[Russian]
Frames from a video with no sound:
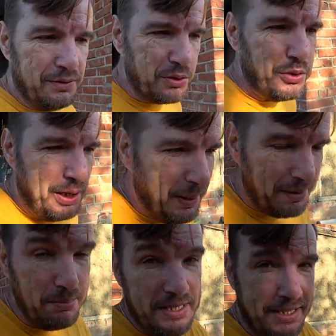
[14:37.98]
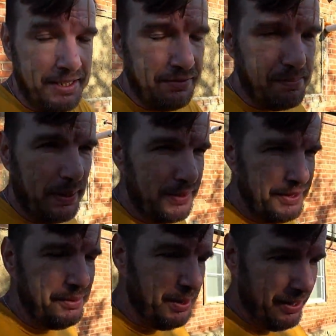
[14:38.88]
Ну что, ребят, миссия
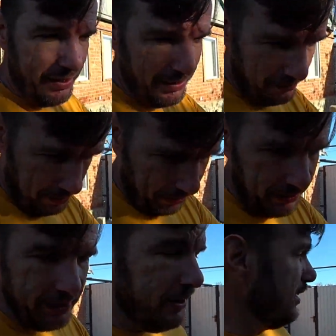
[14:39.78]
невыполнима выполнена.